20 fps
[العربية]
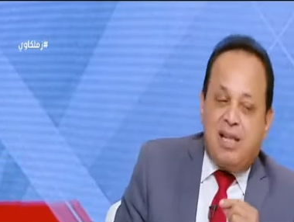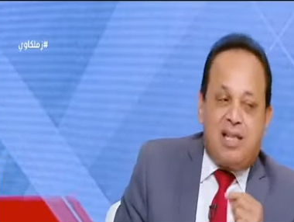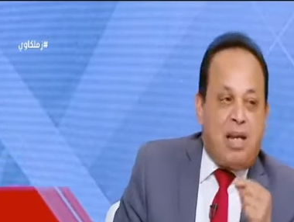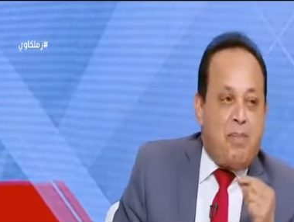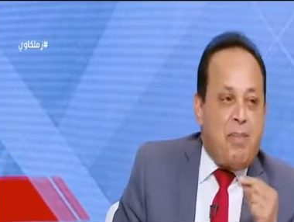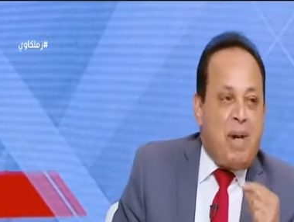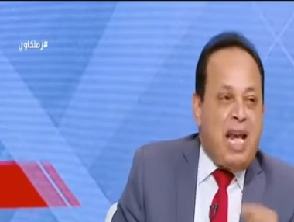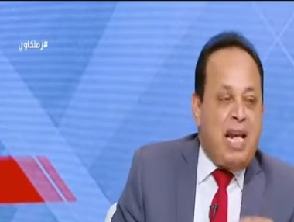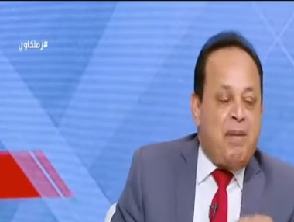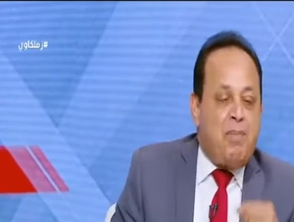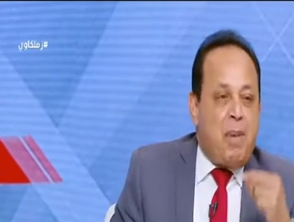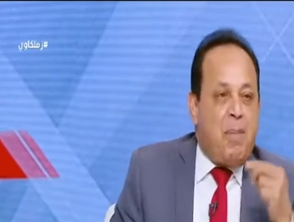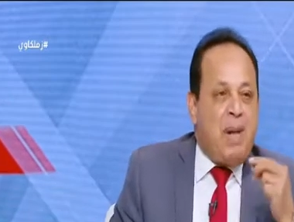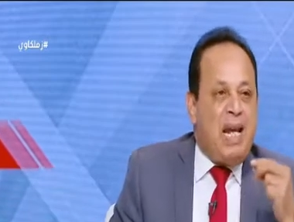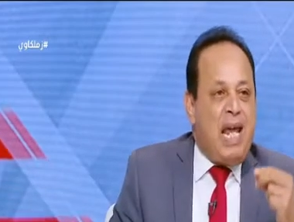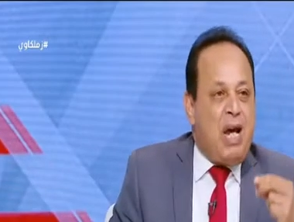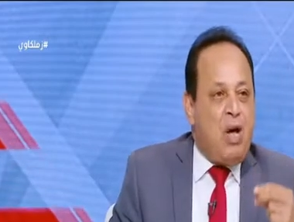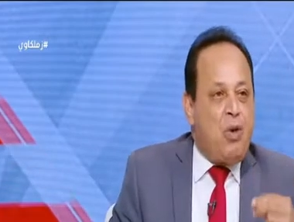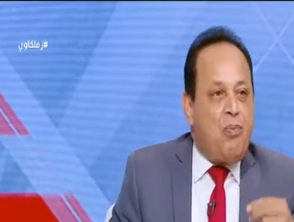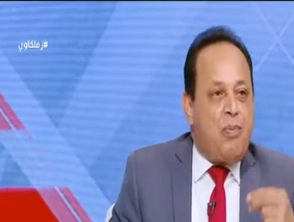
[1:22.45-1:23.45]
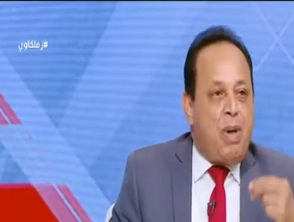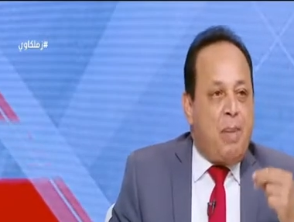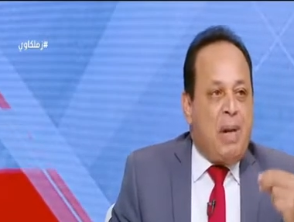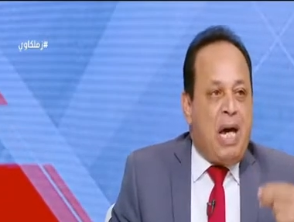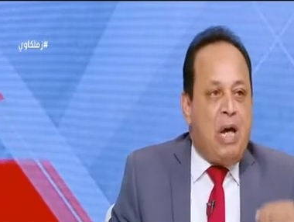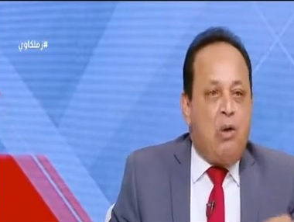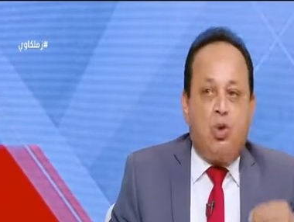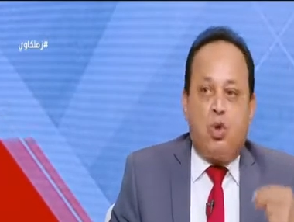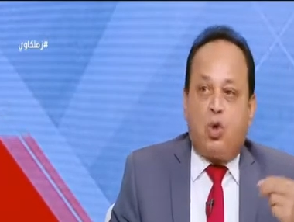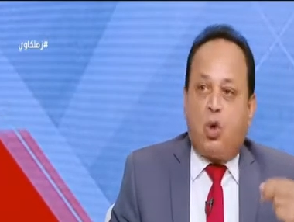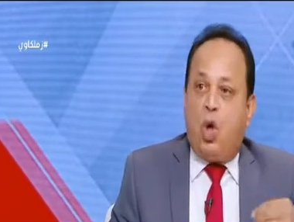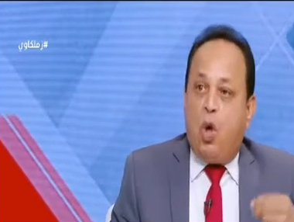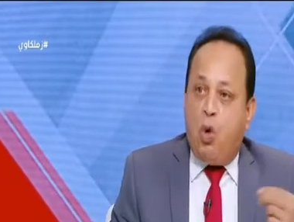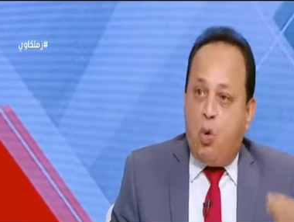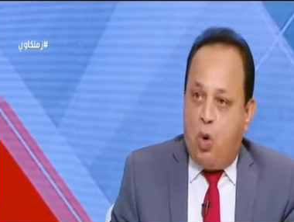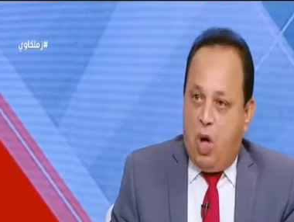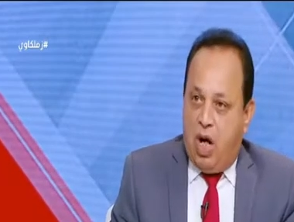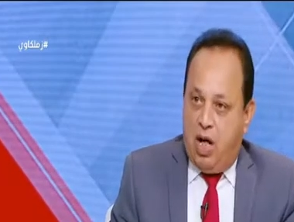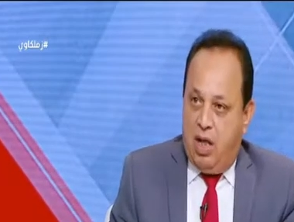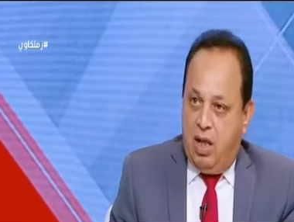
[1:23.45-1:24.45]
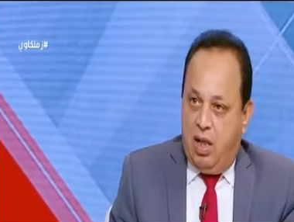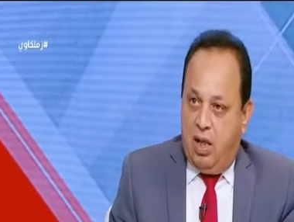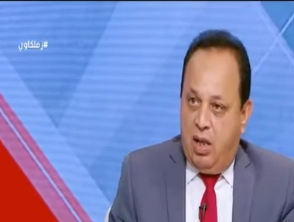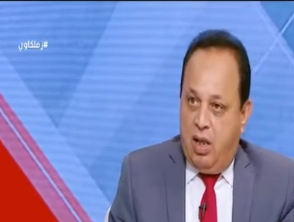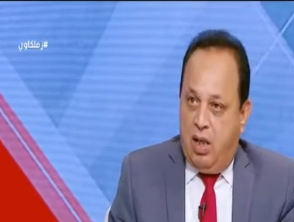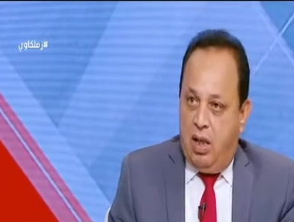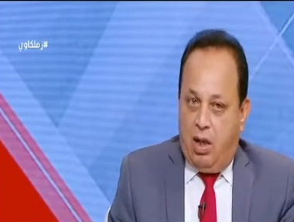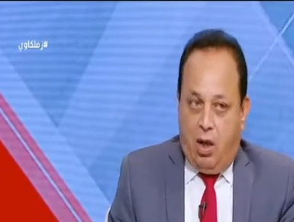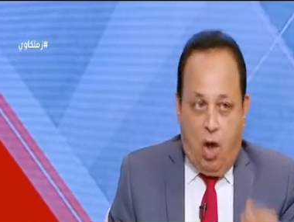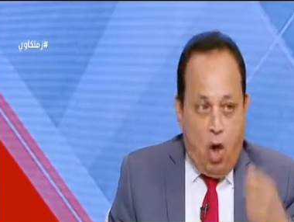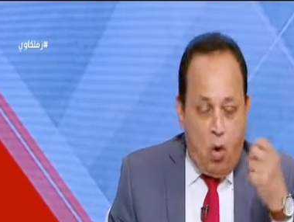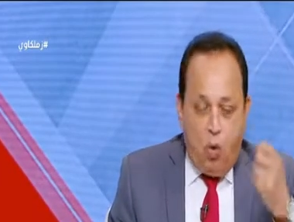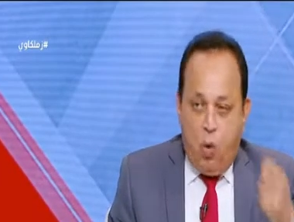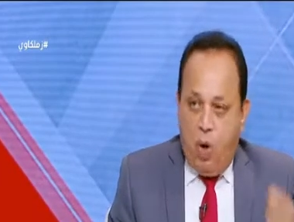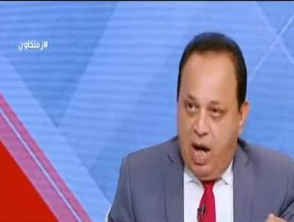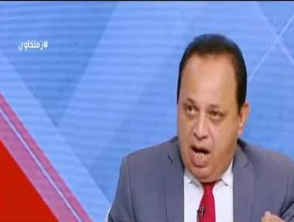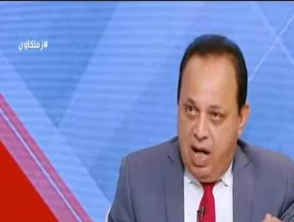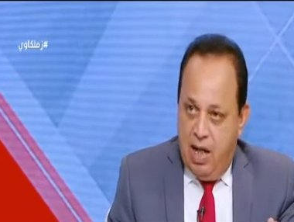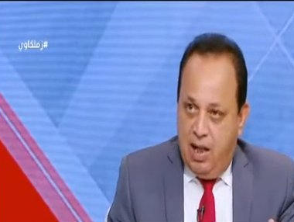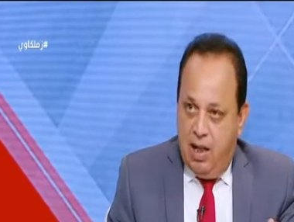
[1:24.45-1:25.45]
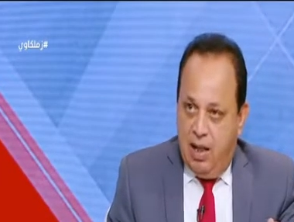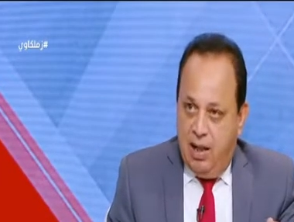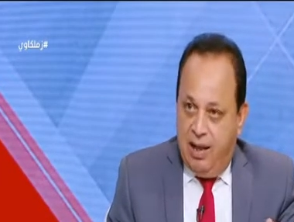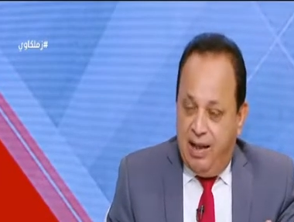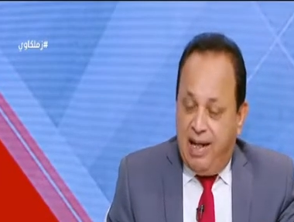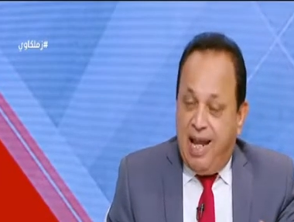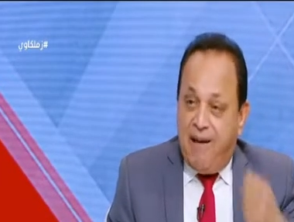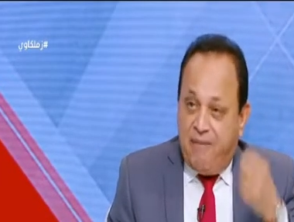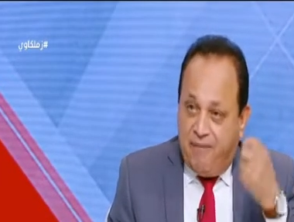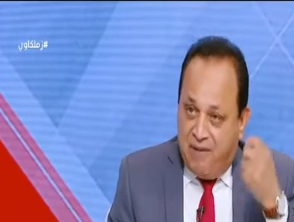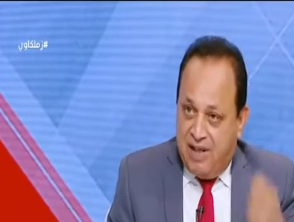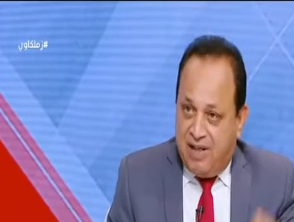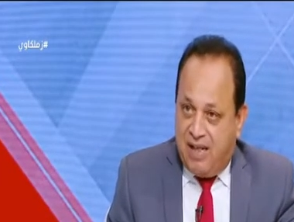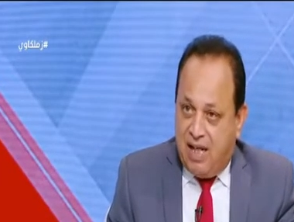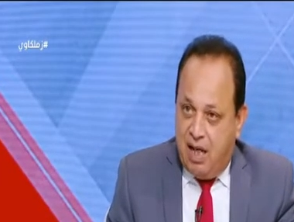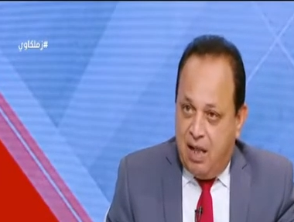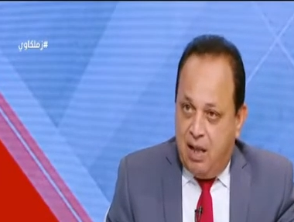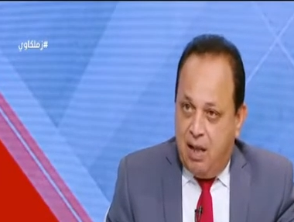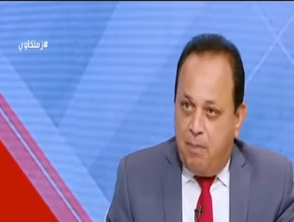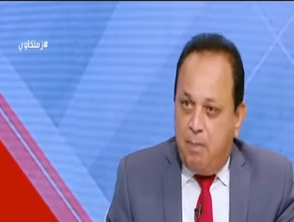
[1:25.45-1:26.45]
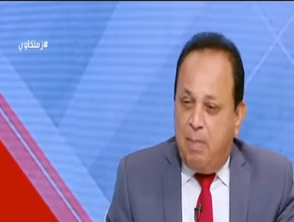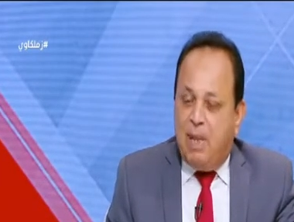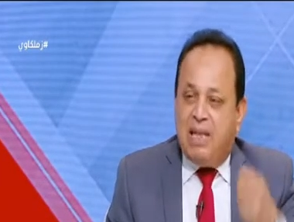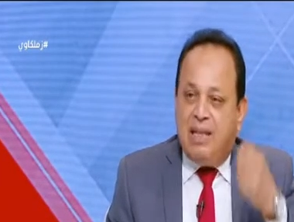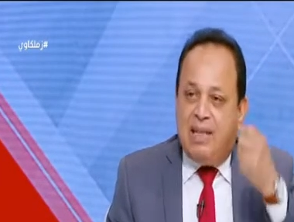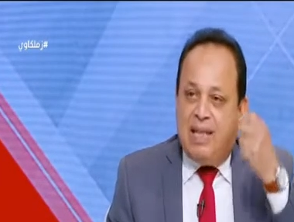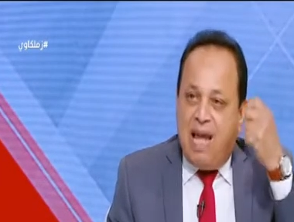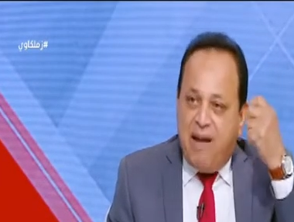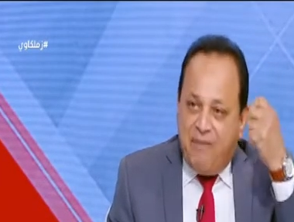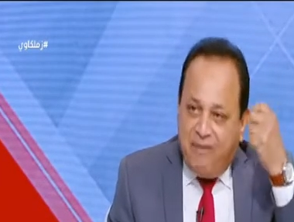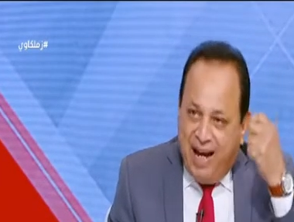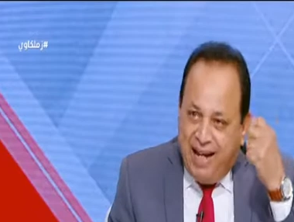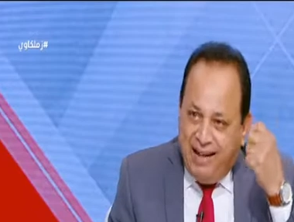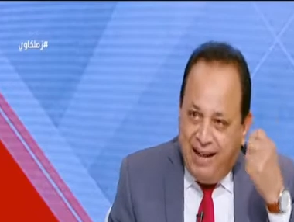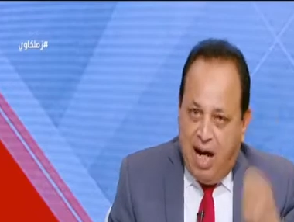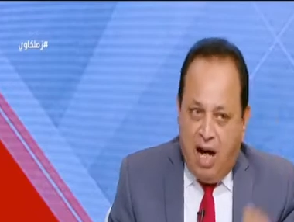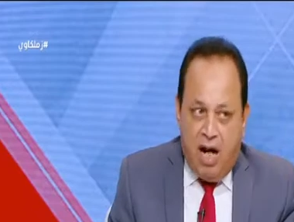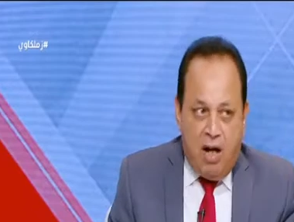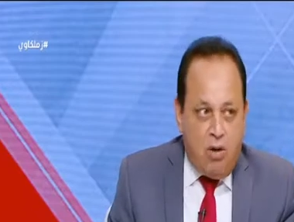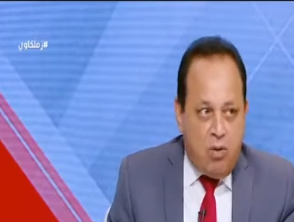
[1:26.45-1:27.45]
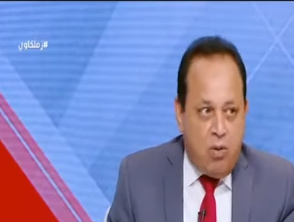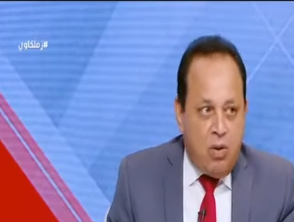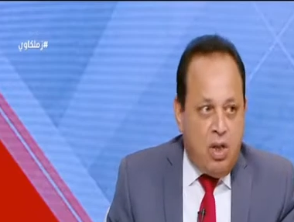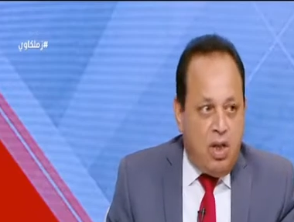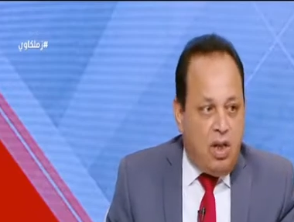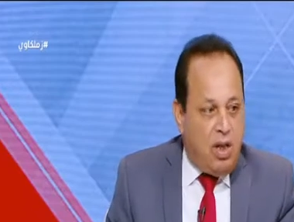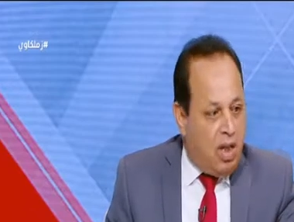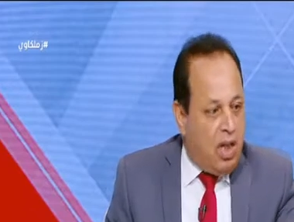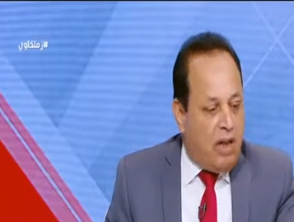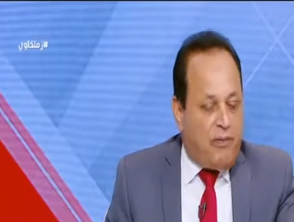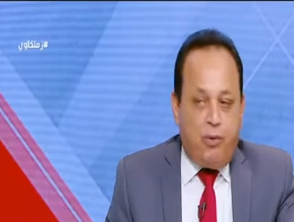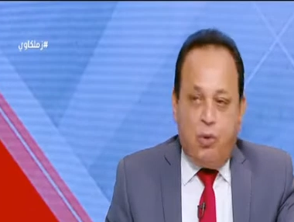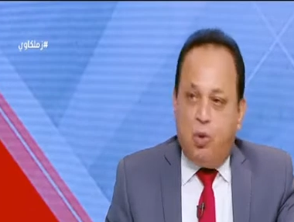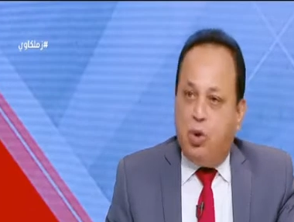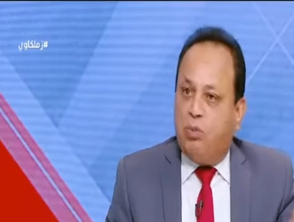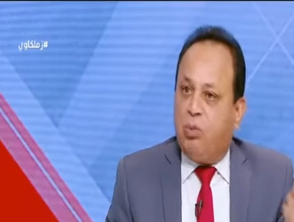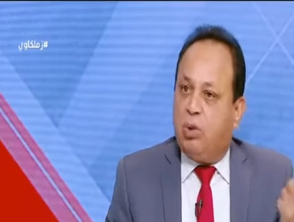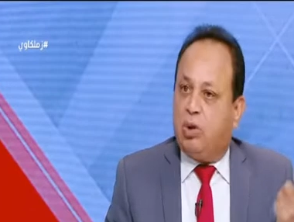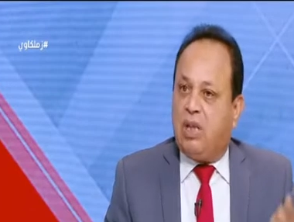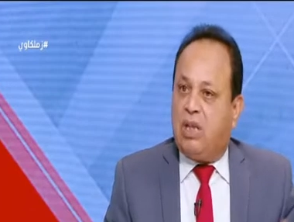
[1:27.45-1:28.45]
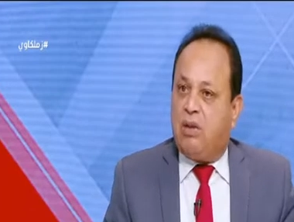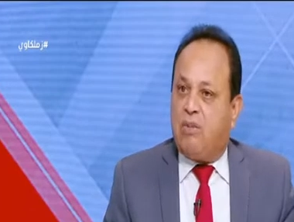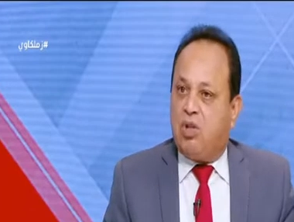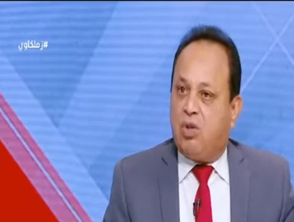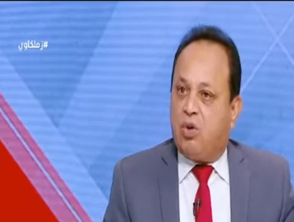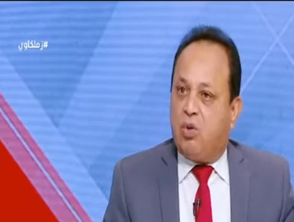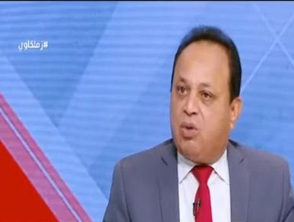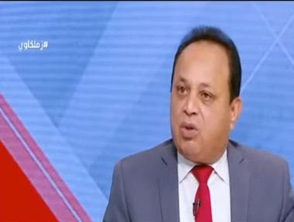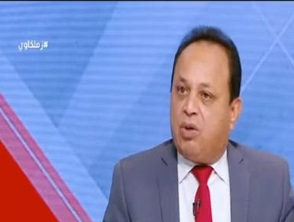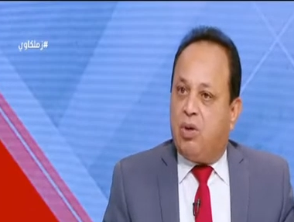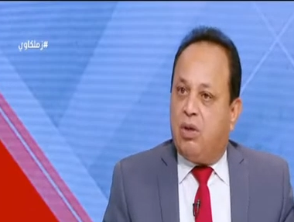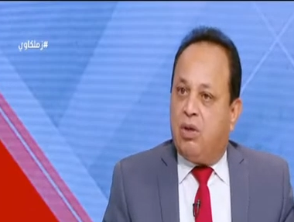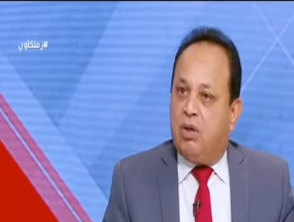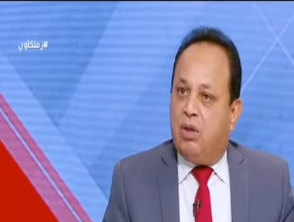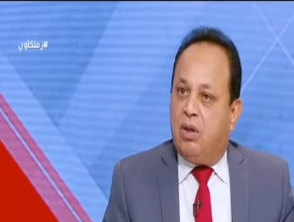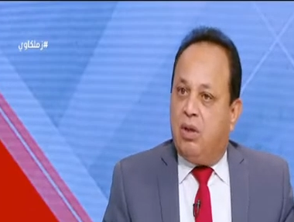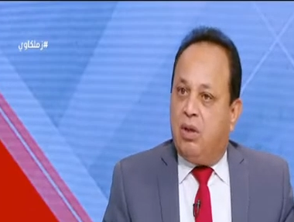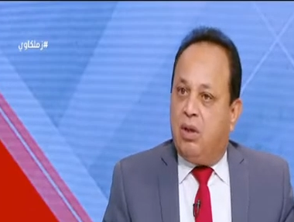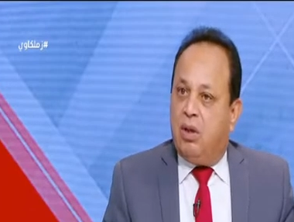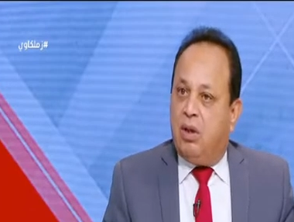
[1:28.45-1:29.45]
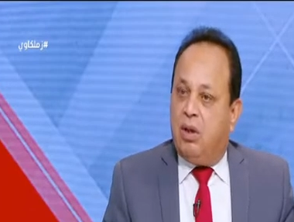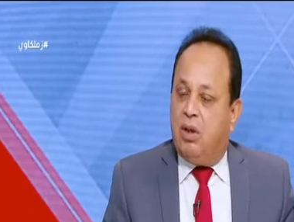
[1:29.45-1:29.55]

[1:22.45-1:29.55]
الزمالك ما بقى ما بقالوش قوه قوه نافذه بتدافع عن حقه غير في وجود مرتضى منصور نعم